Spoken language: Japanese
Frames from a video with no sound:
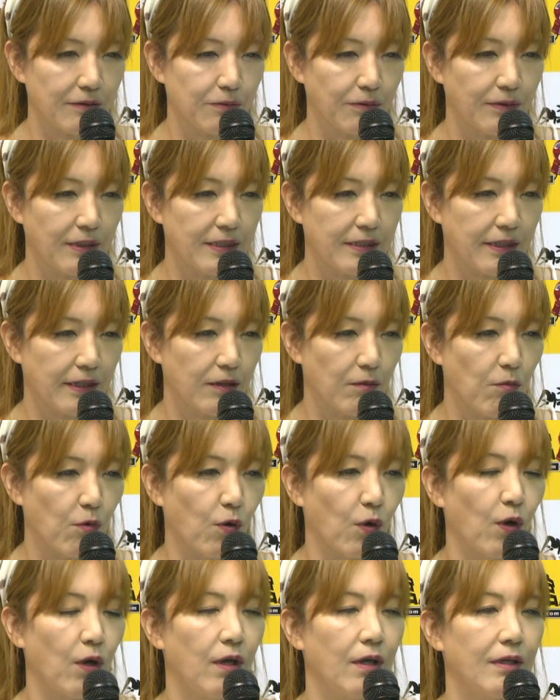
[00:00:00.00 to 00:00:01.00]
そうですけど
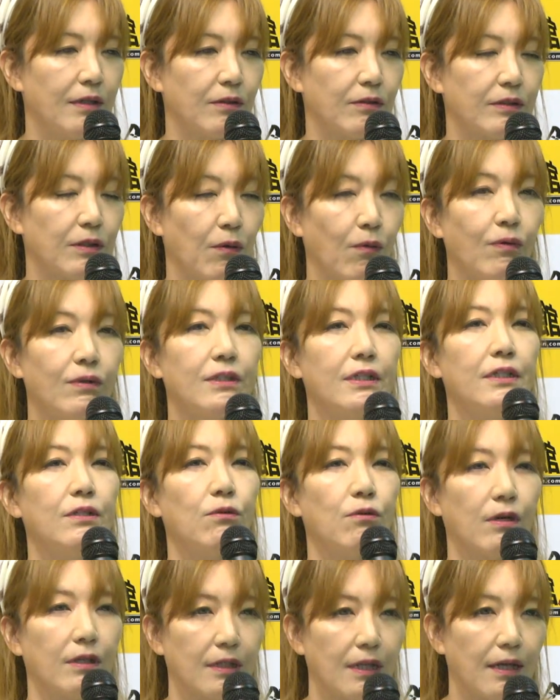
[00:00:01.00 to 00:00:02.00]
も、そして OG
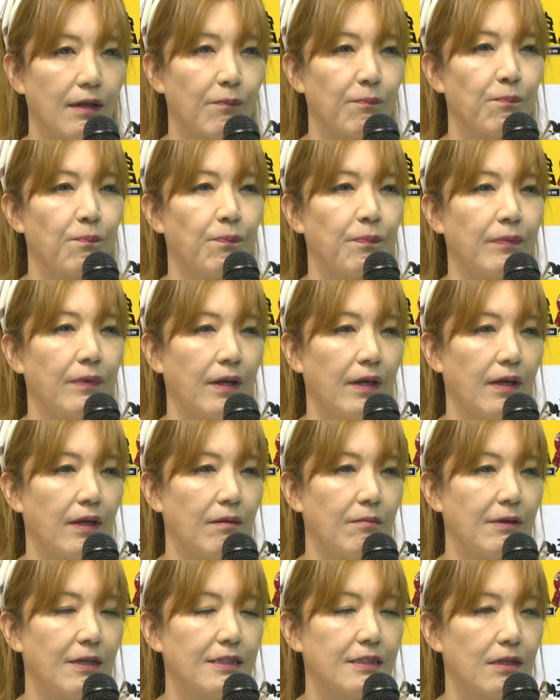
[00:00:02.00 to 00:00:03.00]
の方、
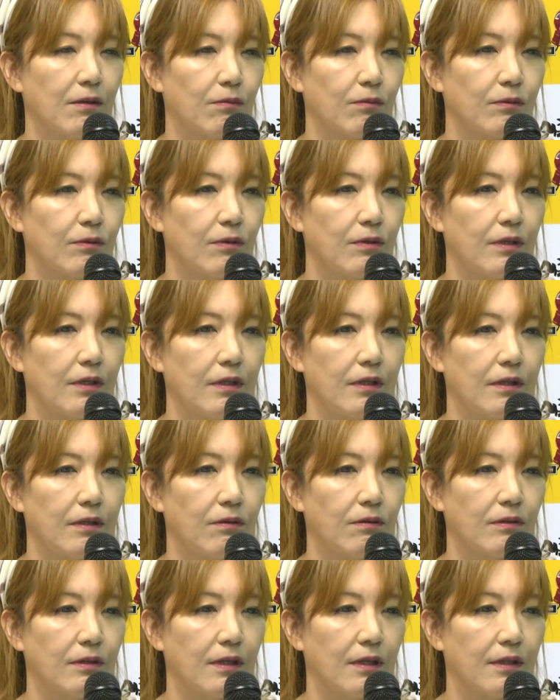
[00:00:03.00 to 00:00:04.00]
皆さん本当にい
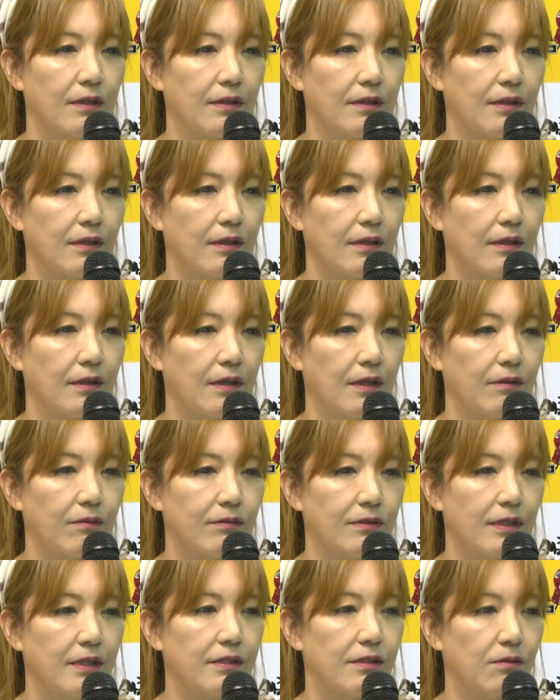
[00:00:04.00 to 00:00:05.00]
ろんな
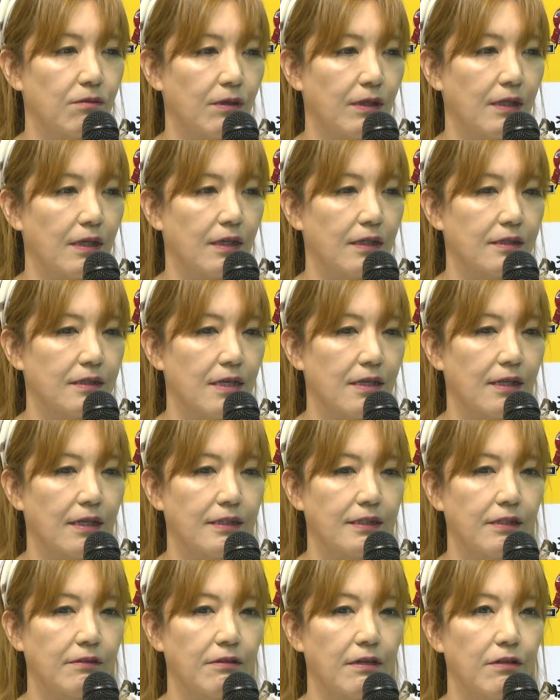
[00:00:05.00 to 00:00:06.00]
選手の方が参
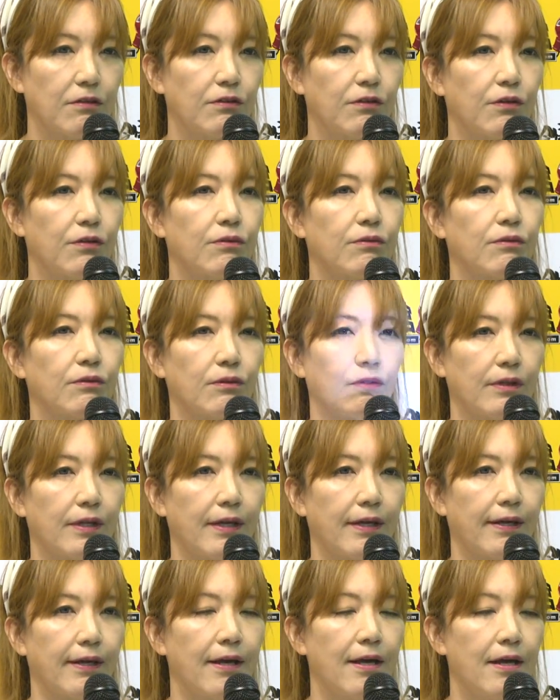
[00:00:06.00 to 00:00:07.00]
加してくれるということ
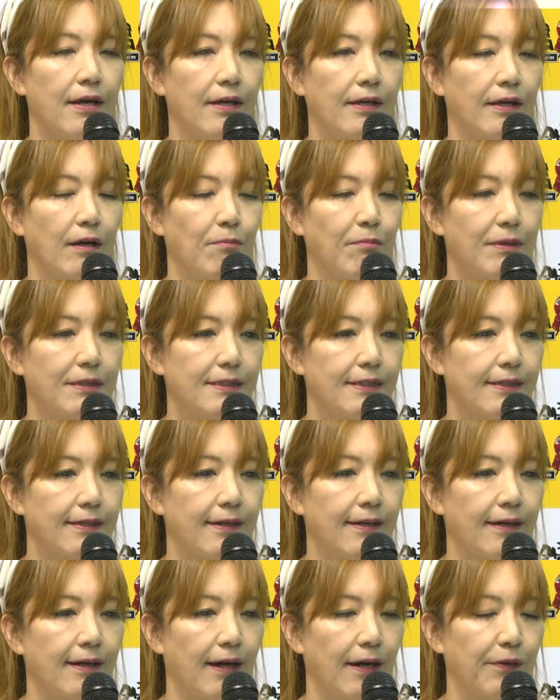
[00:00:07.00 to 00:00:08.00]
で、やっぱし
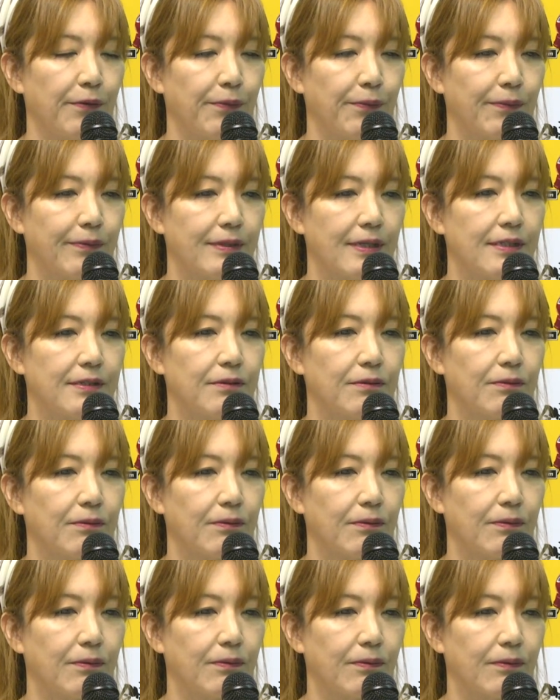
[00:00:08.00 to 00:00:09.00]
全場
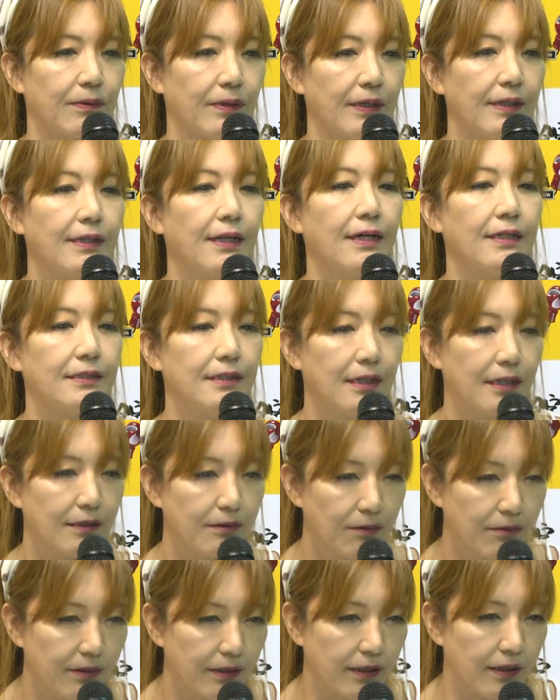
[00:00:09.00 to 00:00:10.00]
を引退した
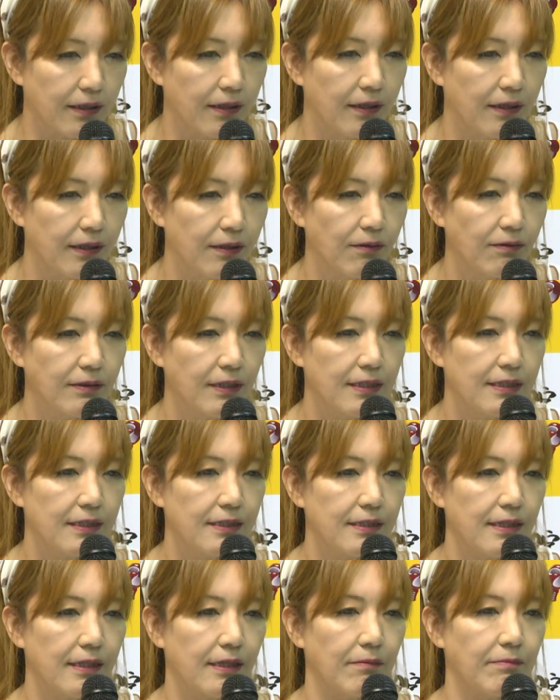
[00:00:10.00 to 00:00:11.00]
後にいろんな
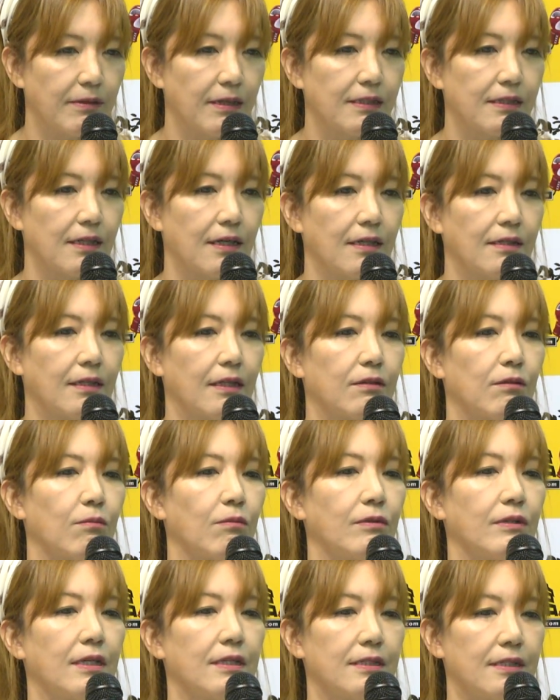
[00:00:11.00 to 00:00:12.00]
人生が皆さんあったと
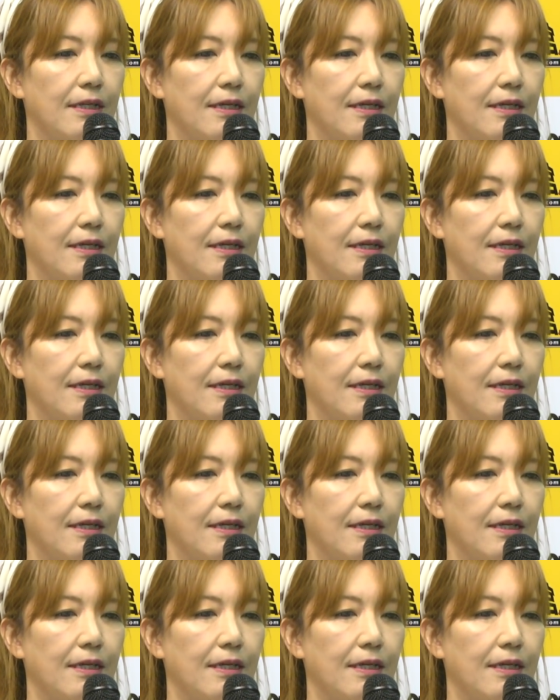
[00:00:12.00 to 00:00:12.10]
思うんです